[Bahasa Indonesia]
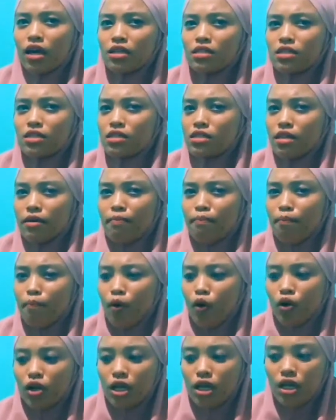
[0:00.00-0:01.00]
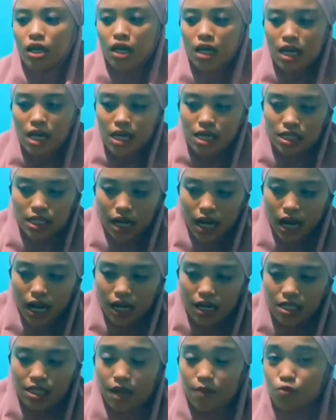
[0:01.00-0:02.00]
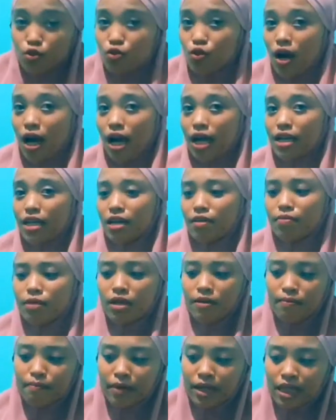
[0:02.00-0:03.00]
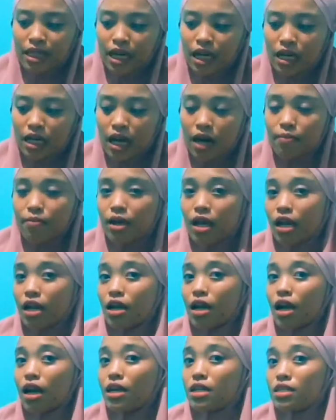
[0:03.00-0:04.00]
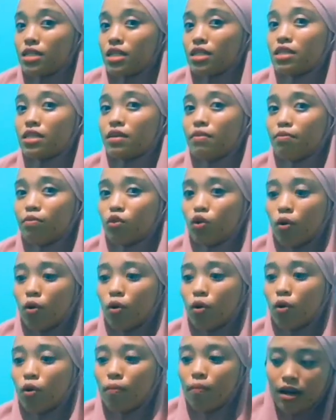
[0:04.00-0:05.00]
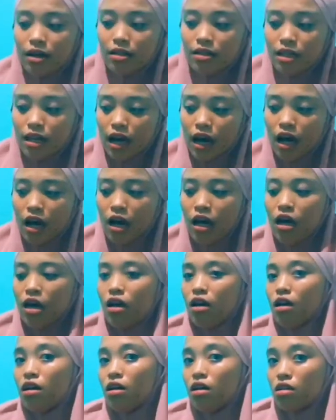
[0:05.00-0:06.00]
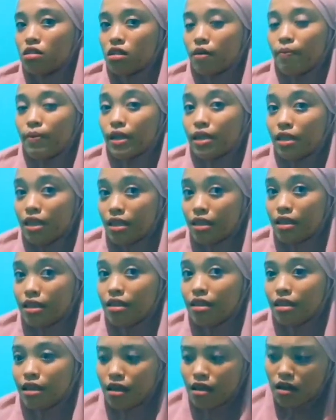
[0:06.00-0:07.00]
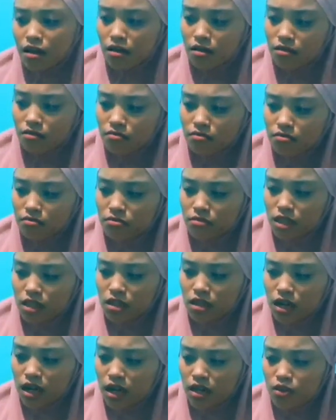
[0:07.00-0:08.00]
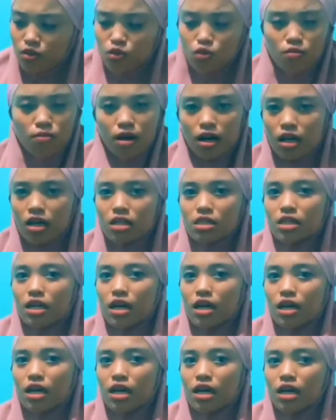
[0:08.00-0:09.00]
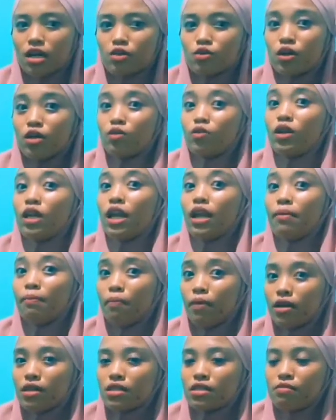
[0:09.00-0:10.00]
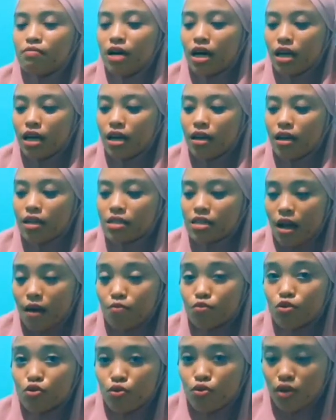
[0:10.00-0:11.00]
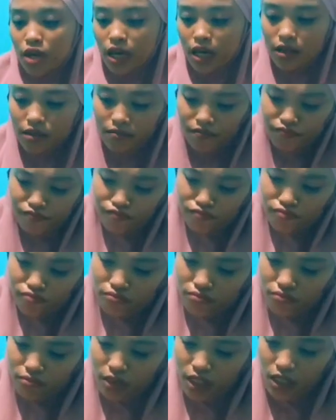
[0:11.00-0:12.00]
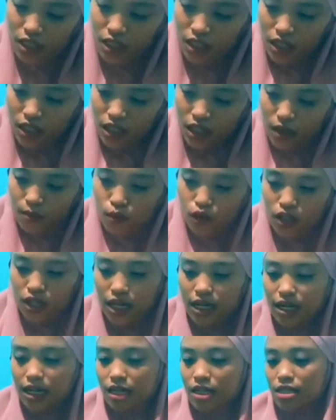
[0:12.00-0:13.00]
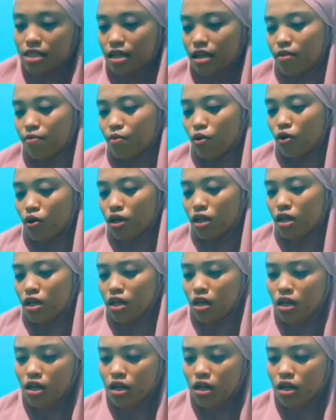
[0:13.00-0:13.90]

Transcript: sistem poni. Sekarang Samsung hadir menempatkan kamera dengan sistem tompelnya. Seperti titik di tengah itu bagi saya satu nilai plus bagi Samsung ya. Kemudian dari segi body,